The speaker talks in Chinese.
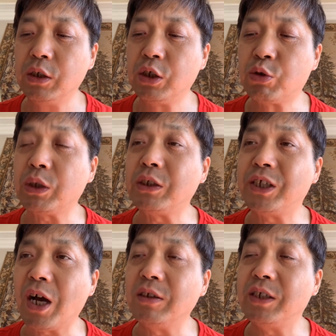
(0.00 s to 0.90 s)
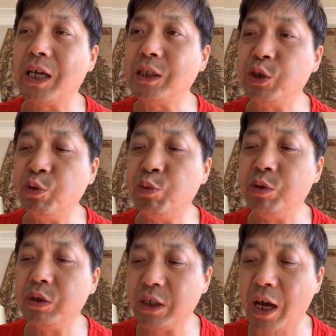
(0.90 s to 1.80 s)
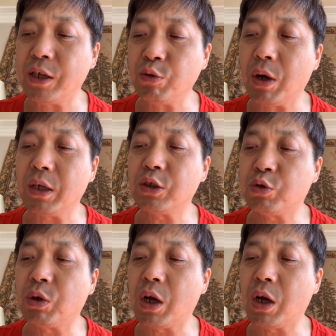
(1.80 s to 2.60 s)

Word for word: 说他强奸女演员，坐牢